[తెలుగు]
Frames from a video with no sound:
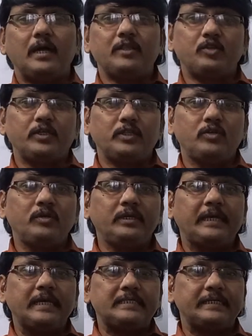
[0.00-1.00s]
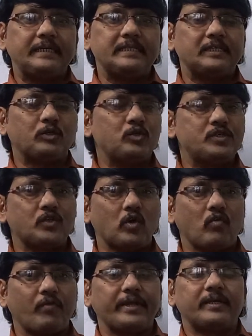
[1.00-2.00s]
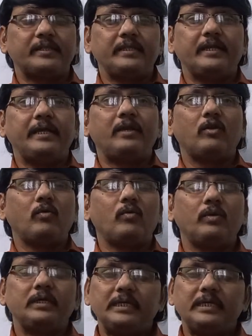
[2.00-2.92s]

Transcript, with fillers: ఆ తర్వాత ఇథనోయిక్ యాసిడ్ ఈజ్ ఏ గుడ్ సాల్వెంట్ దీనిలో